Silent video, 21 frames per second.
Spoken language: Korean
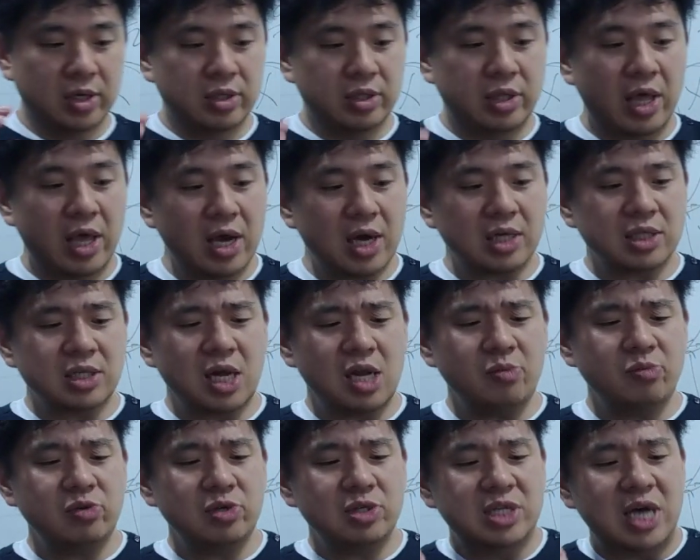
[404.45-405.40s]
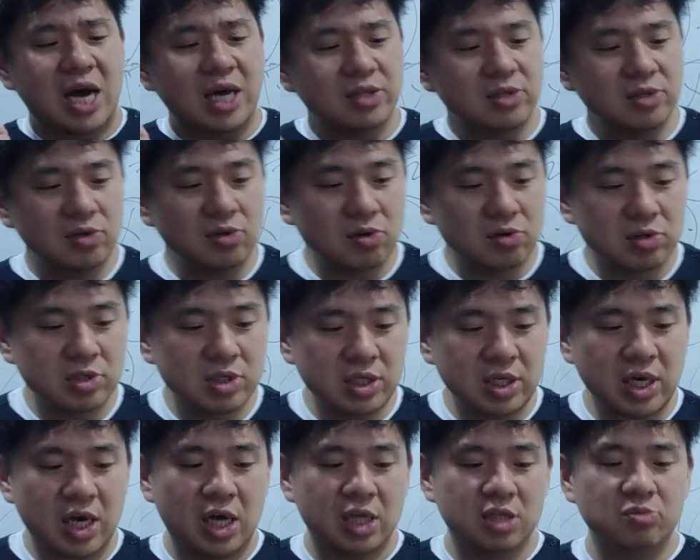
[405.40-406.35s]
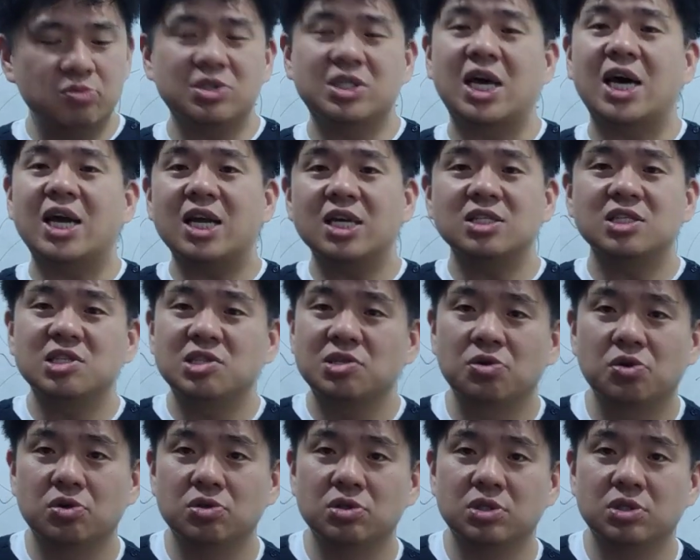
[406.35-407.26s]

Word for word: 내가 삶을 사는 건지 아니면 사라지는